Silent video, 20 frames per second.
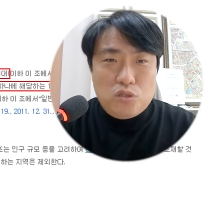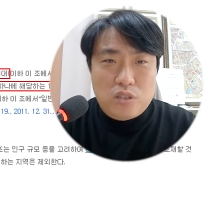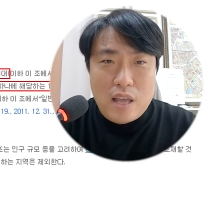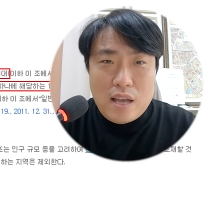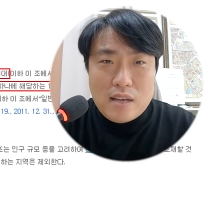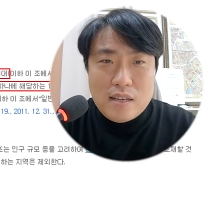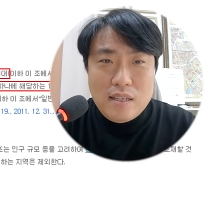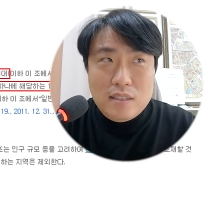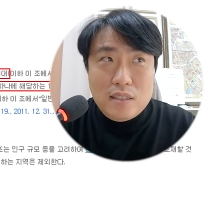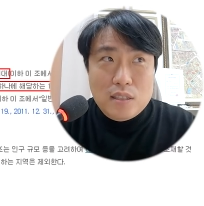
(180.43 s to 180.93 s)

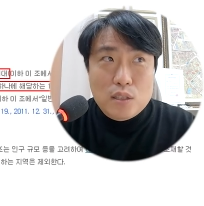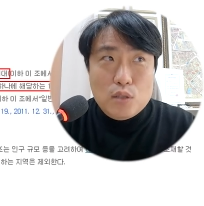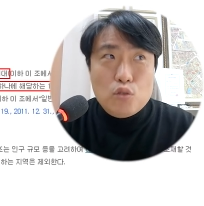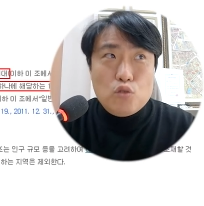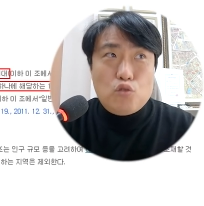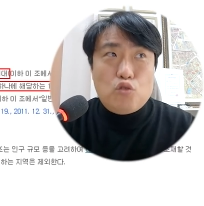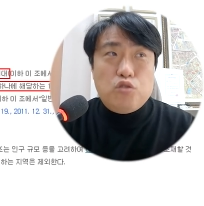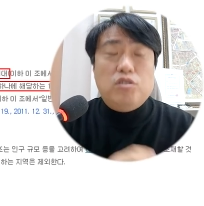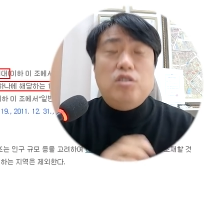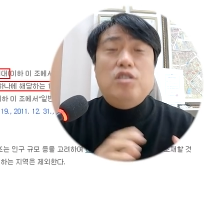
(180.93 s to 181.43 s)
주택은
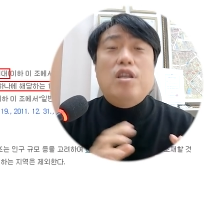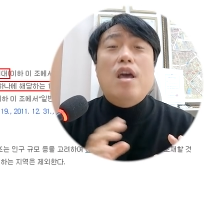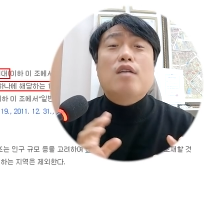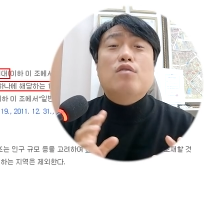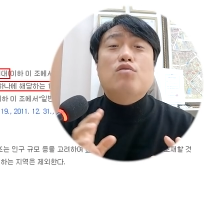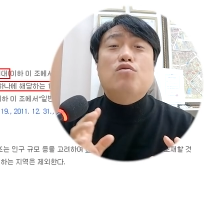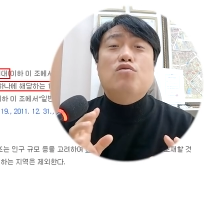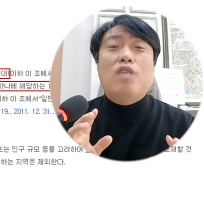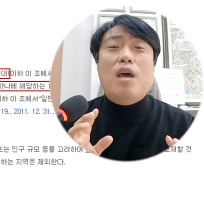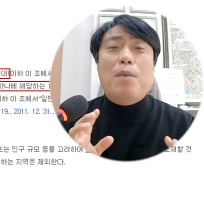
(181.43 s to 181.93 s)

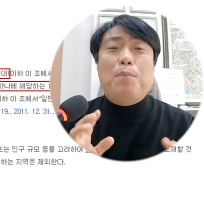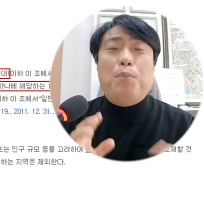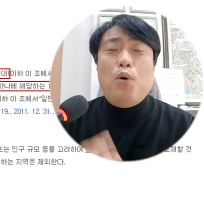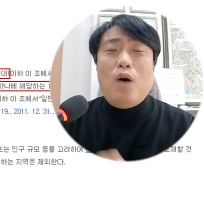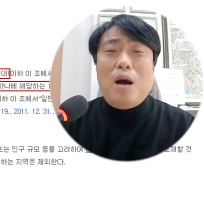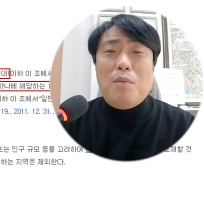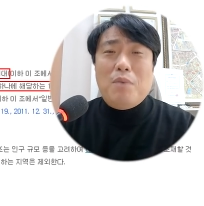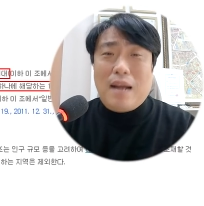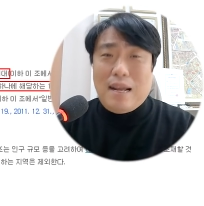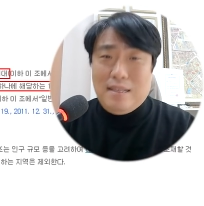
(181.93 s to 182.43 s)
주택수에
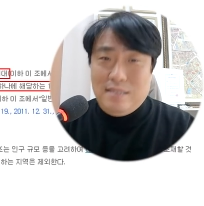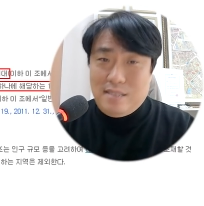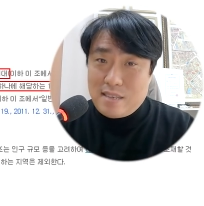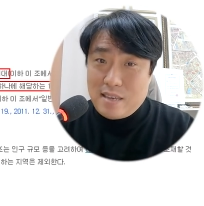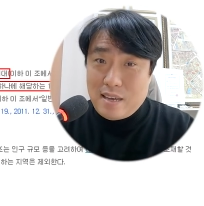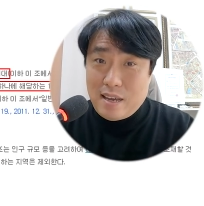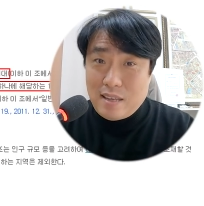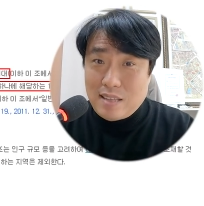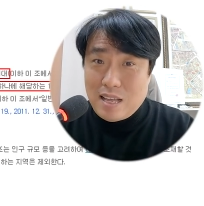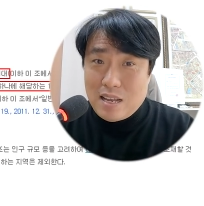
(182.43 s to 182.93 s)
포함을 안
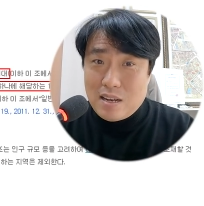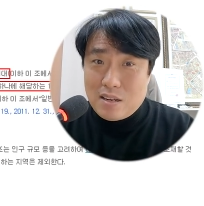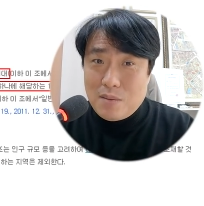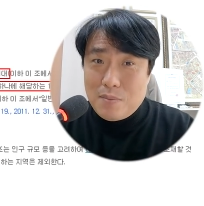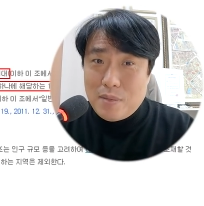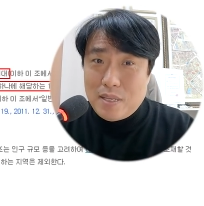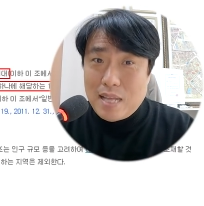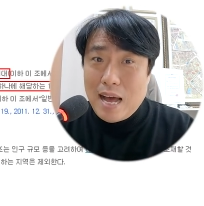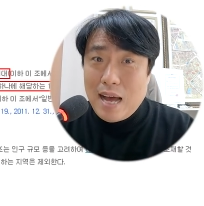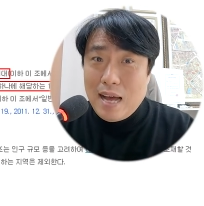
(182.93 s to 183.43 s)
시키겠다는
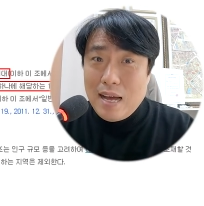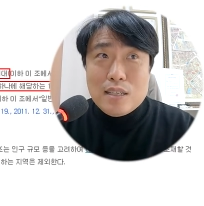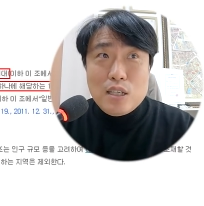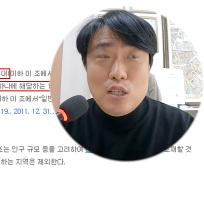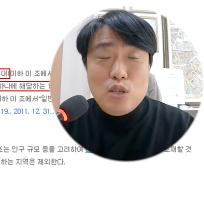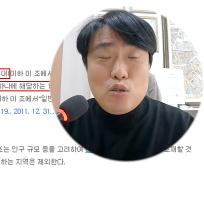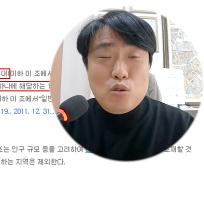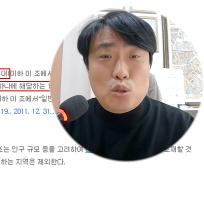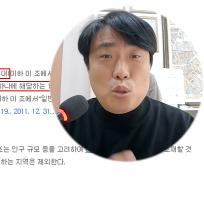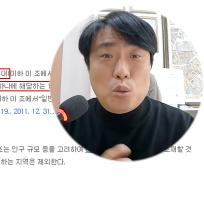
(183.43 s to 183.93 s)
겁니다.
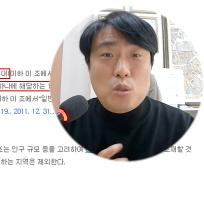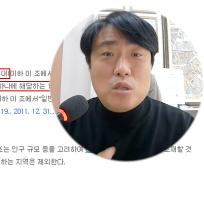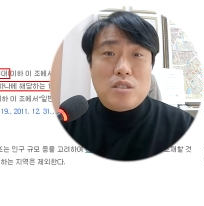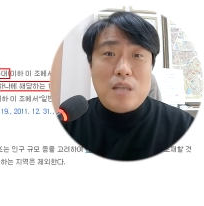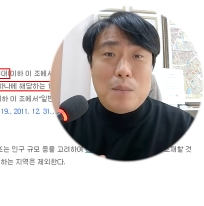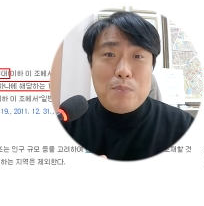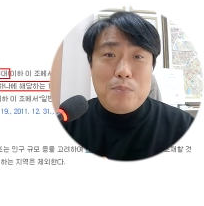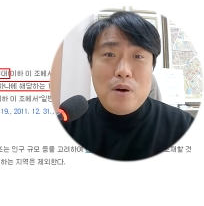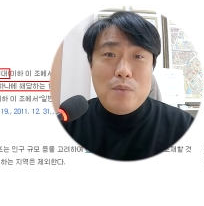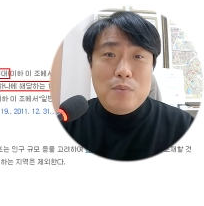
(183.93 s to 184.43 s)
그리고
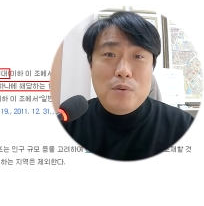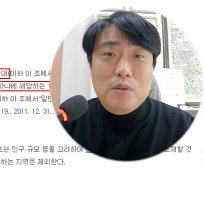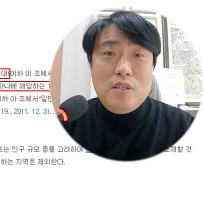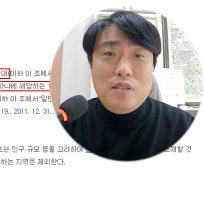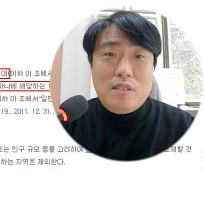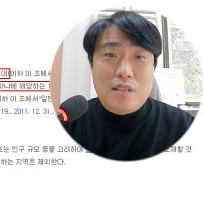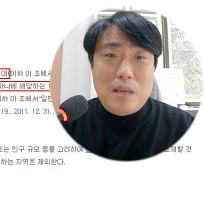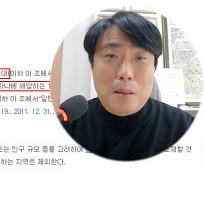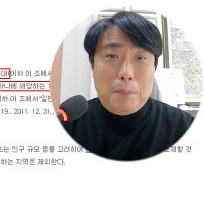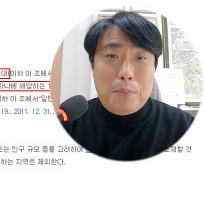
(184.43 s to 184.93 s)
소득세법은
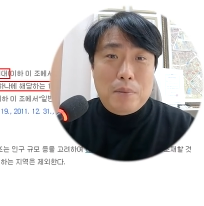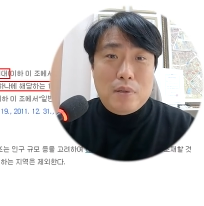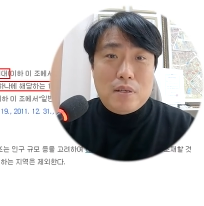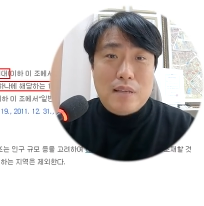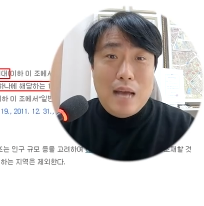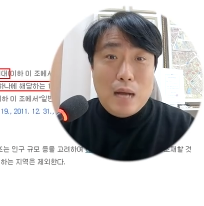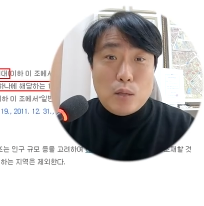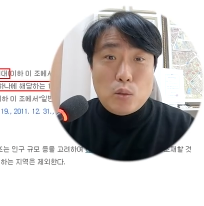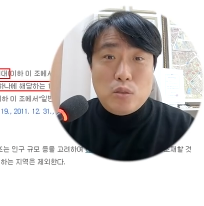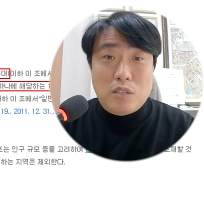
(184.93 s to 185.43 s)
이제
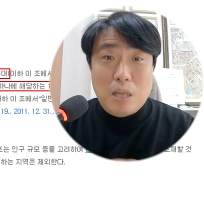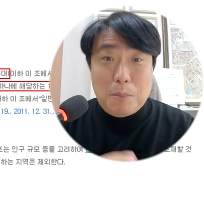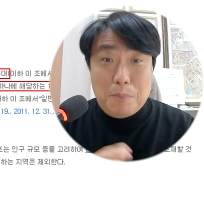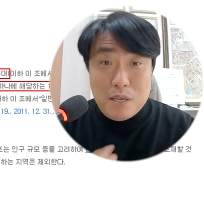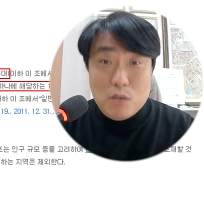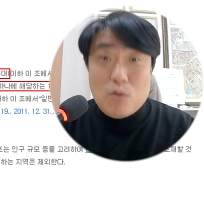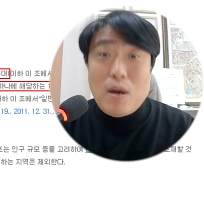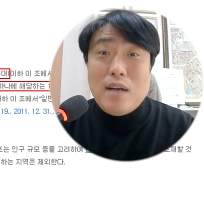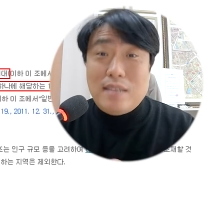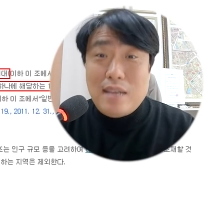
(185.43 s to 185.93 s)
양도세
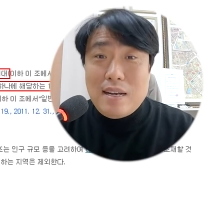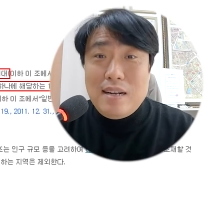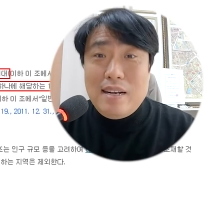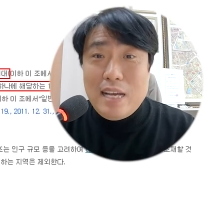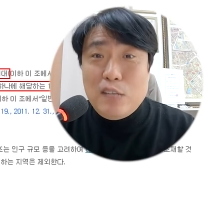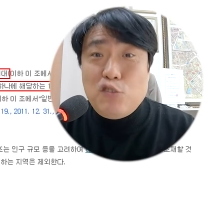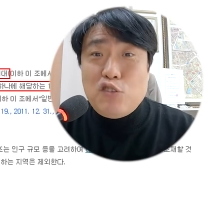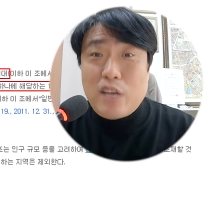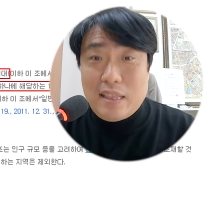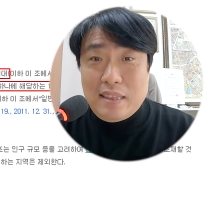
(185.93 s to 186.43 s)
비과세를
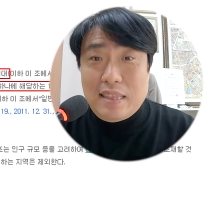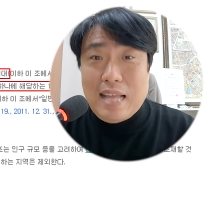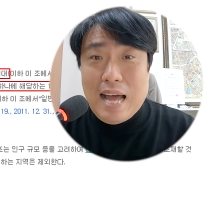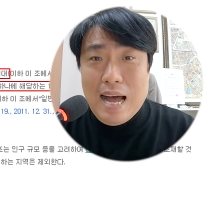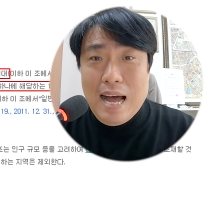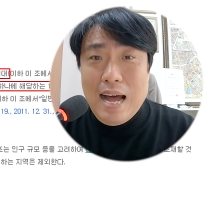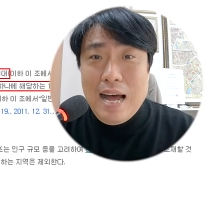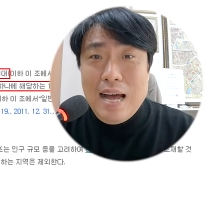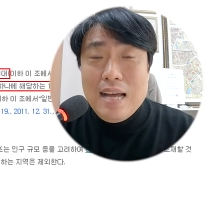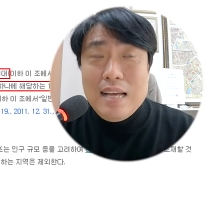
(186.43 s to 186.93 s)

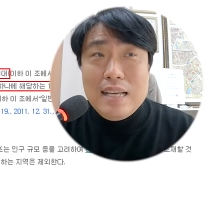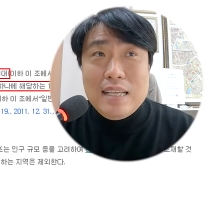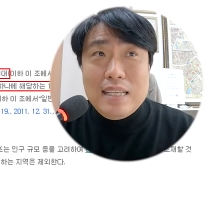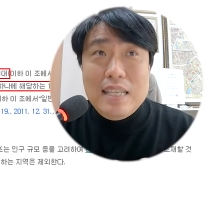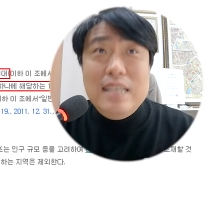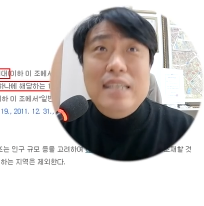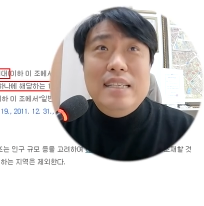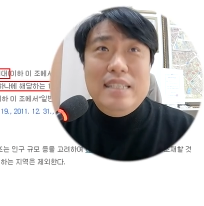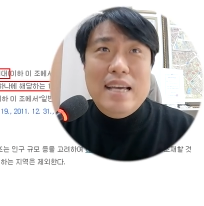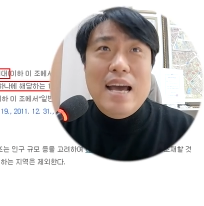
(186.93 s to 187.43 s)
해주겠다,
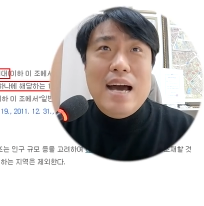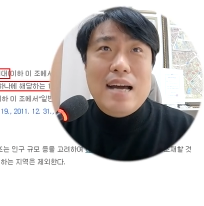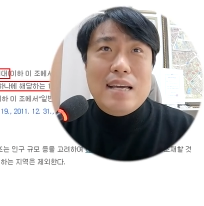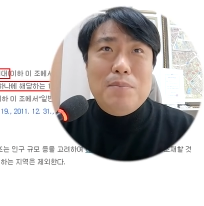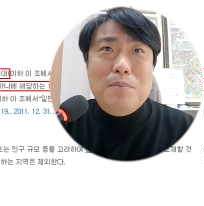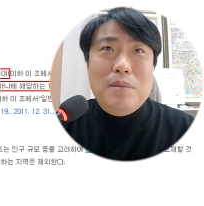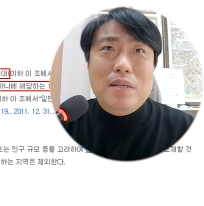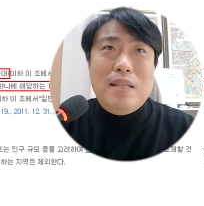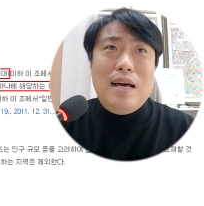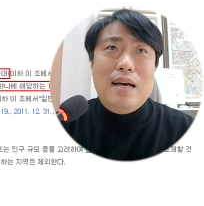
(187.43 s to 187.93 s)
이
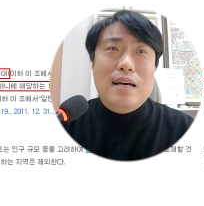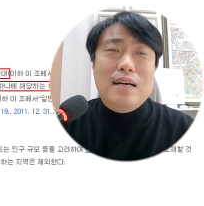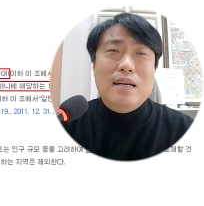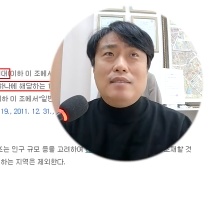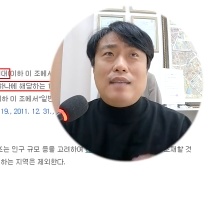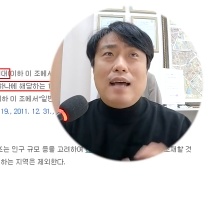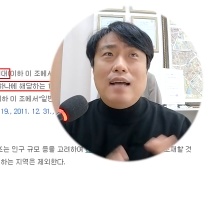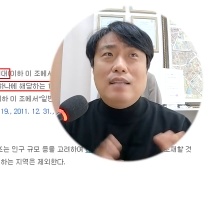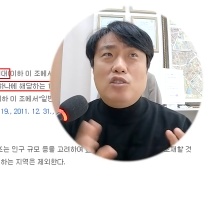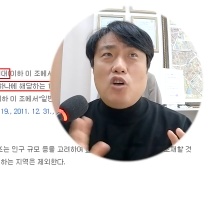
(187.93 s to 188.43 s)
이야기입니다.
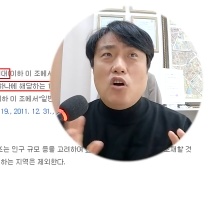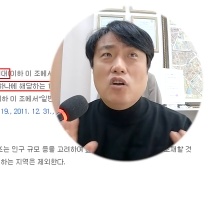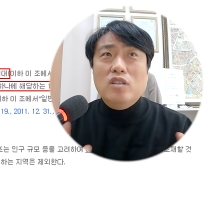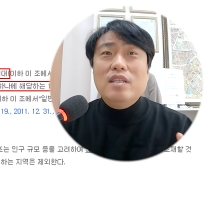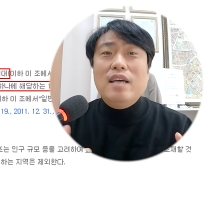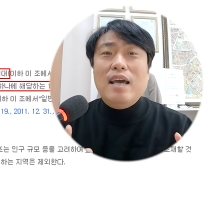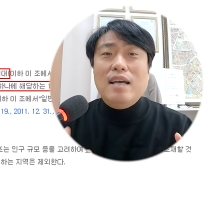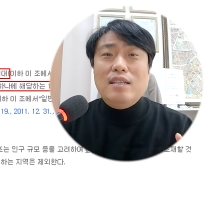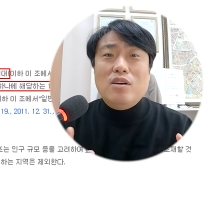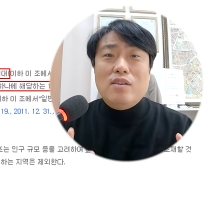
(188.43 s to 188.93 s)
잘
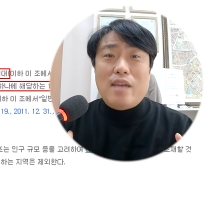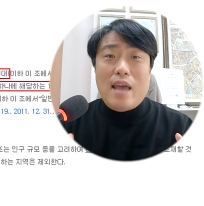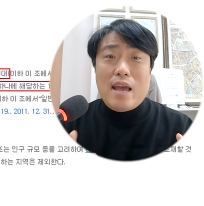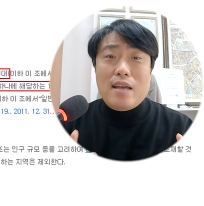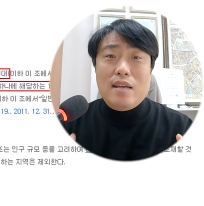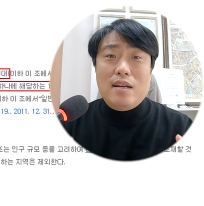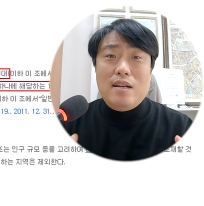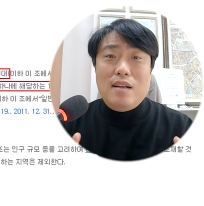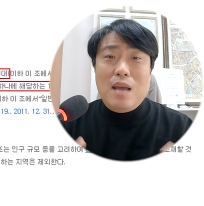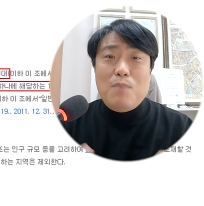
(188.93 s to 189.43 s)
정리해서
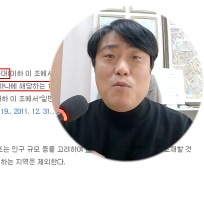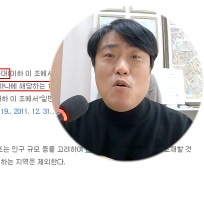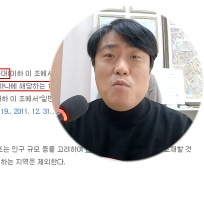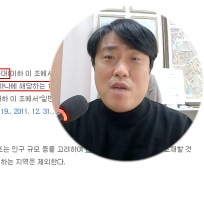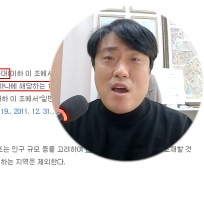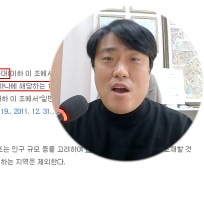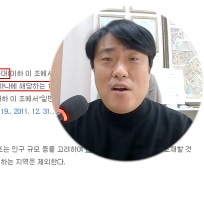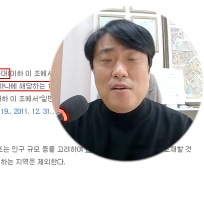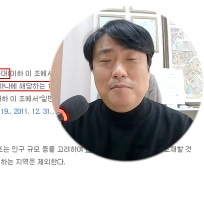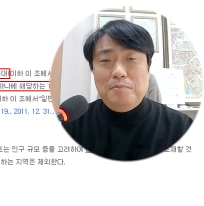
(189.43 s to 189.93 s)
얘기를
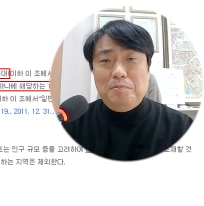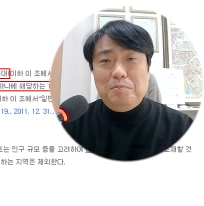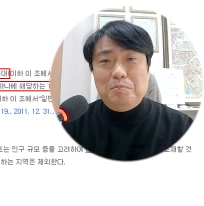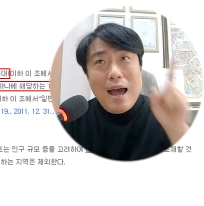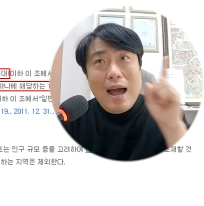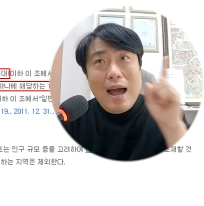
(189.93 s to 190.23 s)
해보면,